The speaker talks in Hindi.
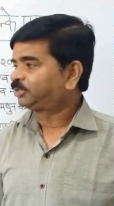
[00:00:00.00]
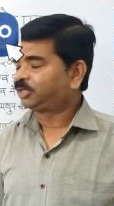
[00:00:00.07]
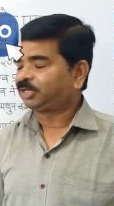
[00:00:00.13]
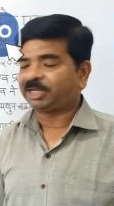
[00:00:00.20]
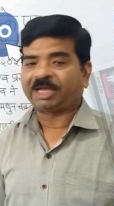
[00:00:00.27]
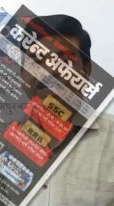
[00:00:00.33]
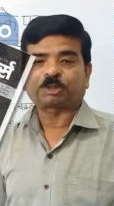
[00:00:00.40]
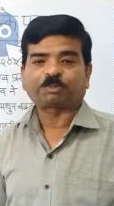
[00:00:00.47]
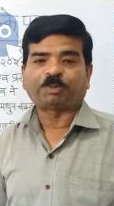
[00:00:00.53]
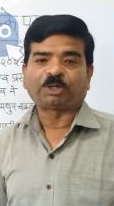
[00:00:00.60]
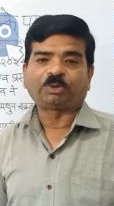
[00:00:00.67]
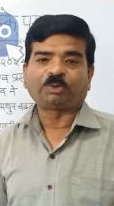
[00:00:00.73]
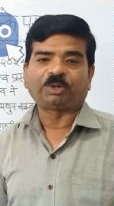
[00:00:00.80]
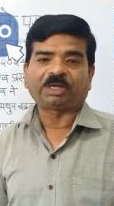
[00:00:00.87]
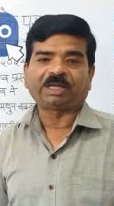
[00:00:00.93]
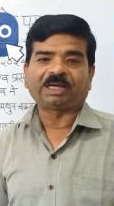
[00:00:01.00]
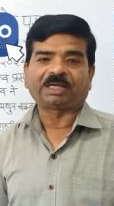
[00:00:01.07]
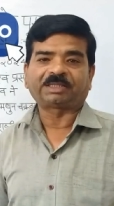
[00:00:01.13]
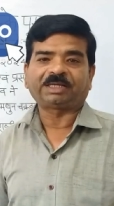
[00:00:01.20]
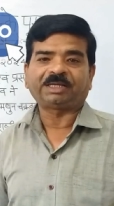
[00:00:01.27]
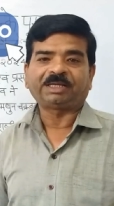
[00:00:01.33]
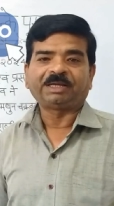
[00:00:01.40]
एक जी के एक्सपर्ट होने के
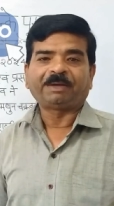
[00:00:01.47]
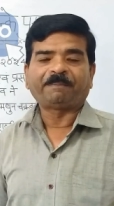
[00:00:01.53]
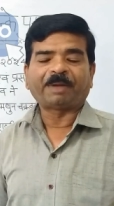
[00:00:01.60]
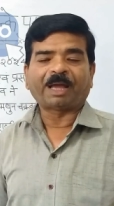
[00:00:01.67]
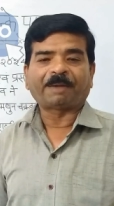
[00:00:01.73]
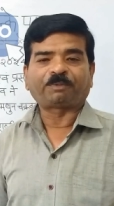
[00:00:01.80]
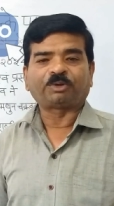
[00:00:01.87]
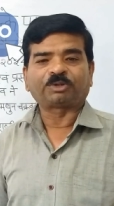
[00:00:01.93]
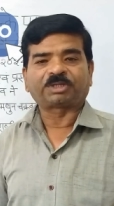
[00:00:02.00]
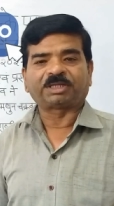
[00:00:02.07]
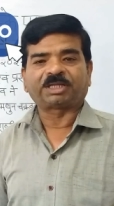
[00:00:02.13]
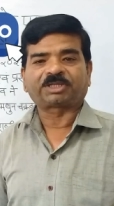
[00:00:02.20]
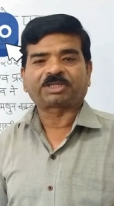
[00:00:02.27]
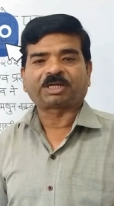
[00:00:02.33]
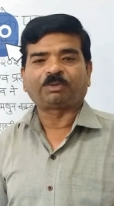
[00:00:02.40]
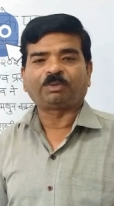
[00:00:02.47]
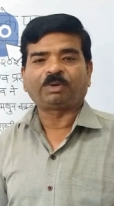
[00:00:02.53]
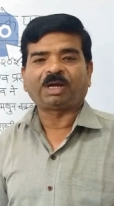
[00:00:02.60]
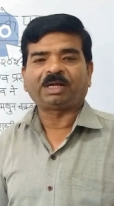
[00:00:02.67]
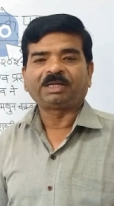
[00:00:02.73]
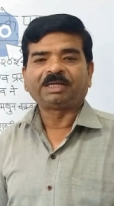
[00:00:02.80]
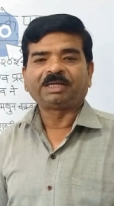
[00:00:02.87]
नाते मैं आपको सजेस्ट
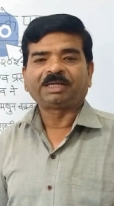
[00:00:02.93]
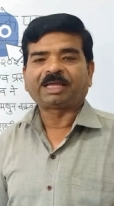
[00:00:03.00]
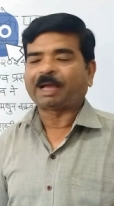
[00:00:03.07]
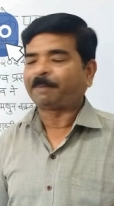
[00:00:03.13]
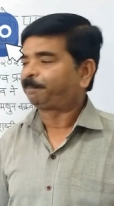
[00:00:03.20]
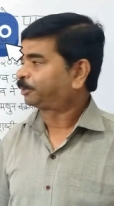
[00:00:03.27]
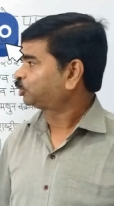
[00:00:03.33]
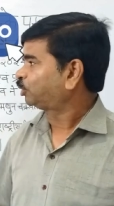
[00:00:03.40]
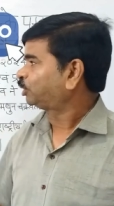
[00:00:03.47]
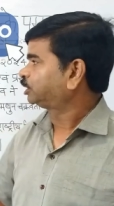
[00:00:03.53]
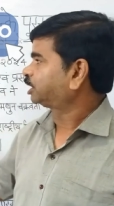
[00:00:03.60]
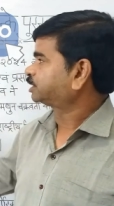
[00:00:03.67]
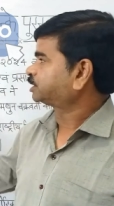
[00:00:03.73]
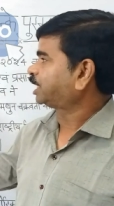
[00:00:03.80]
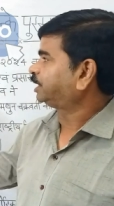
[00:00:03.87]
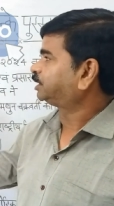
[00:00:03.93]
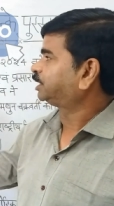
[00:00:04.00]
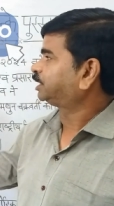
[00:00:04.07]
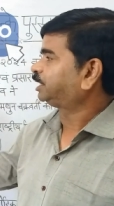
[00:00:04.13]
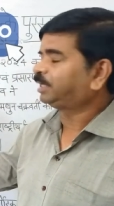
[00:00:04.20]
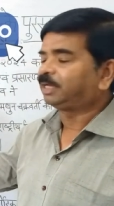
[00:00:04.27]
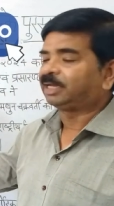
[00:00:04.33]
करूंगा कि आप प्रतियोगिता
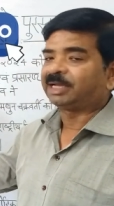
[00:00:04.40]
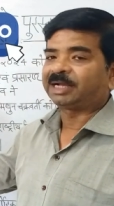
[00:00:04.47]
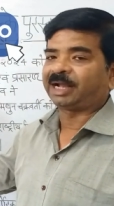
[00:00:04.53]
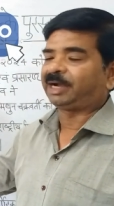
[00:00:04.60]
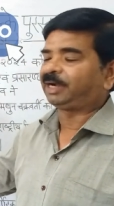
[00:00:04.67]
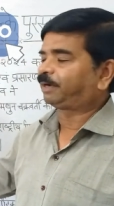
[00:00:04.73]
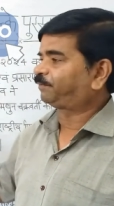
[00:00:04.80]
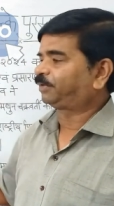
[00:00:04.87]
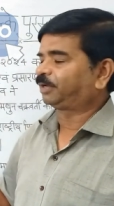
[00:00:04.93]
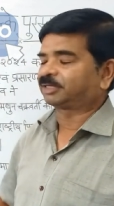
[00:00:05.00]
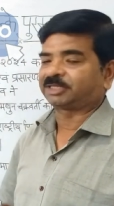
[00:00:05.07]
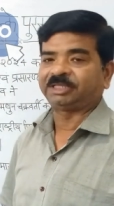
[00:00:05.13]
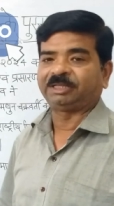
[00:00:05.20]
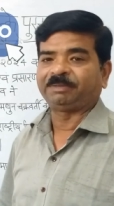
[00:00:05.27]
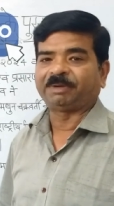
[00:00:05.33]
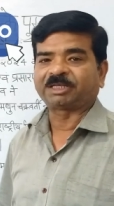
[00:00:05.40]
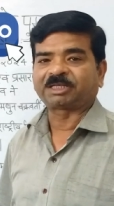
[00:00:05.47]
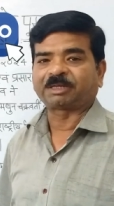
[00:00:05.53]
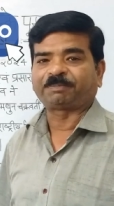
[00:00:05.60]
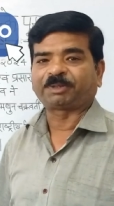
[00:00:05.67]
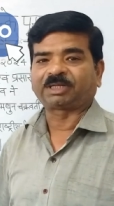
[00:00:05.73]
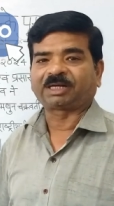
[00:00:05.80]
साहित्य की करंट अफेयर्स हिंदी
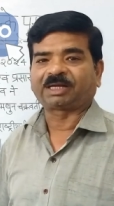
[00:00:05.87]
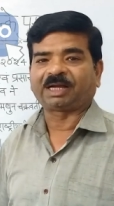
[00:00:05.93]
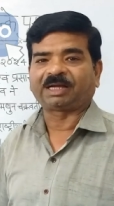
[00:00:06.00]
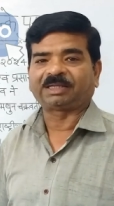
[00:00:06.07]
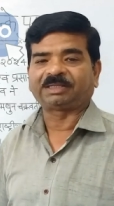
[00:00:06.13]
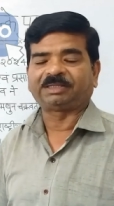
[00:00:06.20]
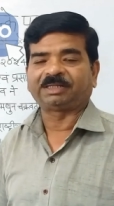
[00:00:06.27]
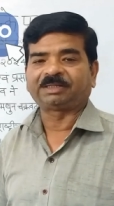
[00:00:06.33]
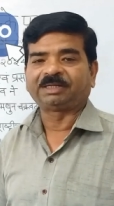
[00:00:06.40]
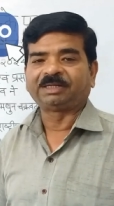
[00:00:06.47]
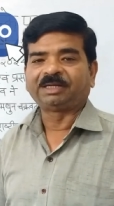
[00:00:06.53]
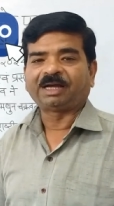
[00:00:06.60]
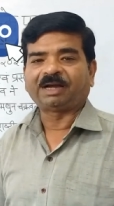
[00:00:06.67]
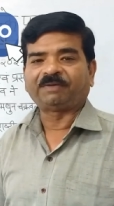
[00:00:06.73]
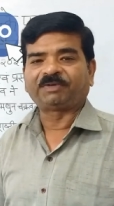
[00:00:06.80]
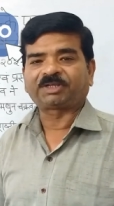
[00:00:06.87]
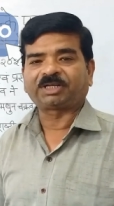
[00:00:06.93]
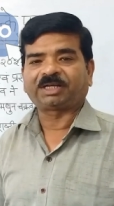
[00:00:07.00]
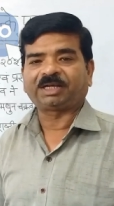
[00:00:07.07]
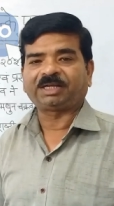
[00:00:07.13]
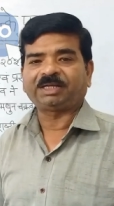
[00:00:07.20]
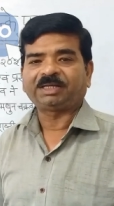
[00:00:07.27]
मासिक पत्रिका का अध्ययन
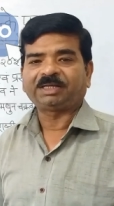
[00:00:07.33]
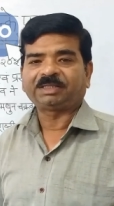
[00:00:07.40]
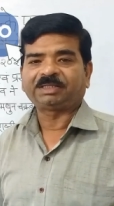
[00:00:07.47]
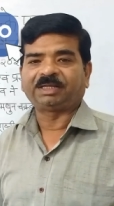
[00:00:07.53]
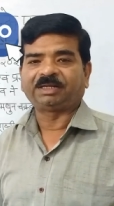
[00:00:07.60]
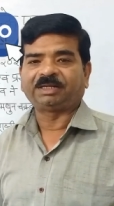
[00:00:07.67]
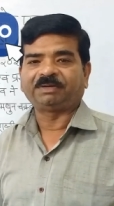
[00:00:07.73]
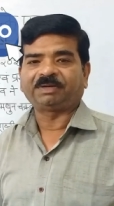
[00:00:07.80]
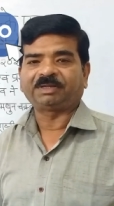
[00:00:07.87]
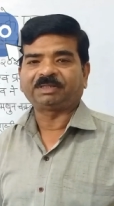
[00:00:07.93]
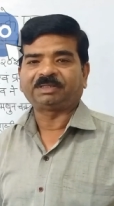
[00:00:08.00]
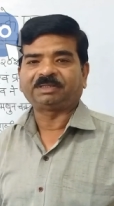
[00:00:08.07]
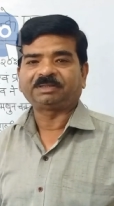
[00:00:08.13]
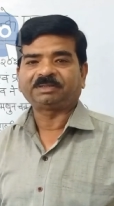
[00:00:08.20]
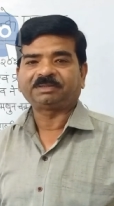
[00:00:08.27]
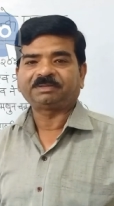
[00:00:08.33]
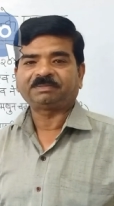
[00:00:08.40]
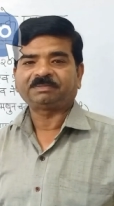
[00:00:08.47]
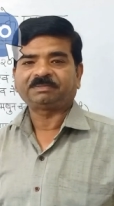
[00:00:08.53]
अवश्य करें धन्यवाद